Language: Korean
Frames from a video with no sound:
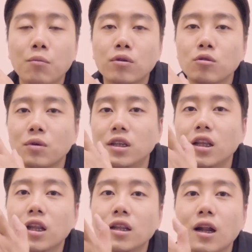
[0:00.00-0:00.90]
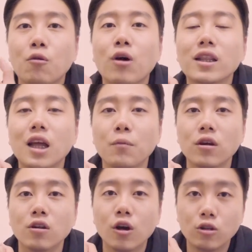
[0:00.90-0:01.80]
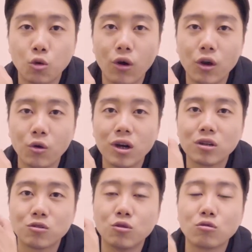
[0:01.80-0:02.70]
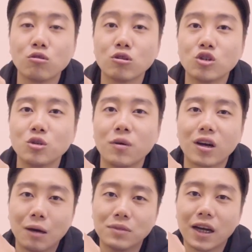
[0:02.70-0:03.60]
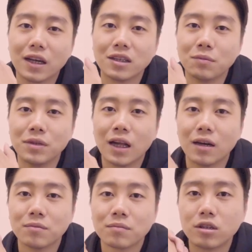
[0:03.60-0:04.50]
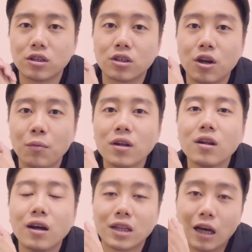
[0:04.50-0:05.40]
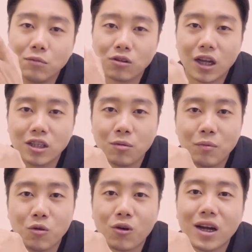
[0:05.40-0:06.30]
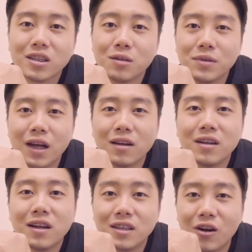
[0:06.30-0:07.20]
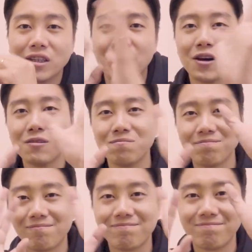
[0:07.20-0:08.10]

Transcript: 앞으로 좀 기대된다라고 한다면 좋아요와 구독 눌러주시면 감사하겠습니다. 그러면 다음 영상에서 뵙도록 하겠습니다. 들어가세요.